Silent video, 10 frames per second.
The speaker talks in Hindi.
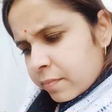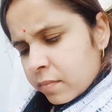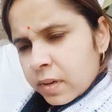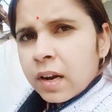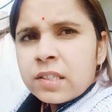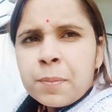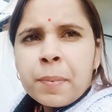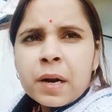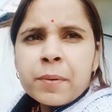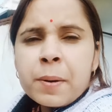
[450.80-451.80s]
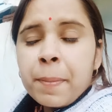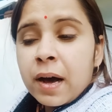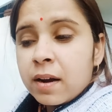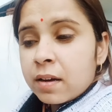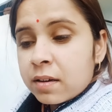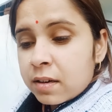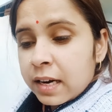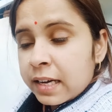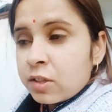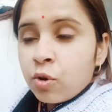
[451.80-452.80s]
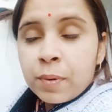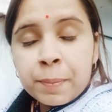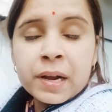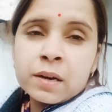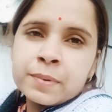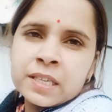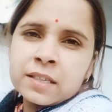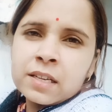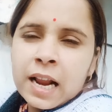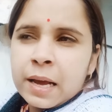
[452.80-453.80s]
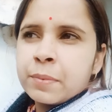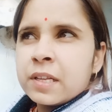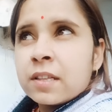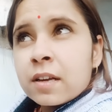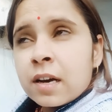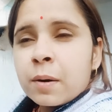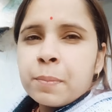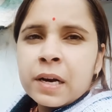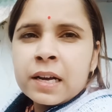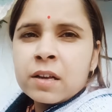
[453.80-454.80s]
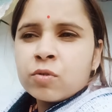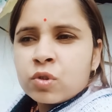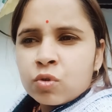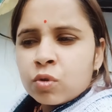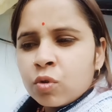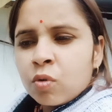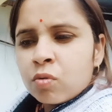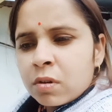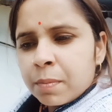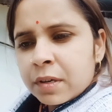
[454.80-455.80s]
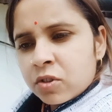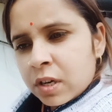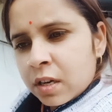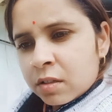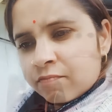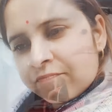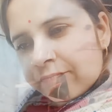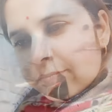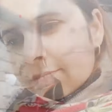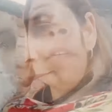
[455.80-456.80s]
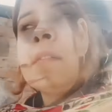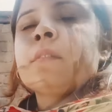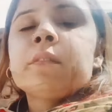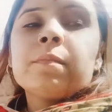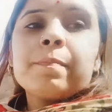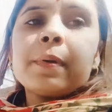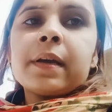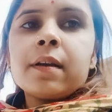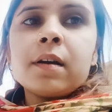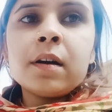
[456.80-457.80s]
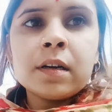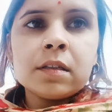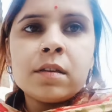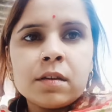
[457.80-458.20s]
अच्छा बड़े बड़े पालक लगी थी और मैं पालक बाजार से लाई भी नहीं थी कि घर पे लगी है उसी को तोड़ूंगी पर श्रेया मैं आई थी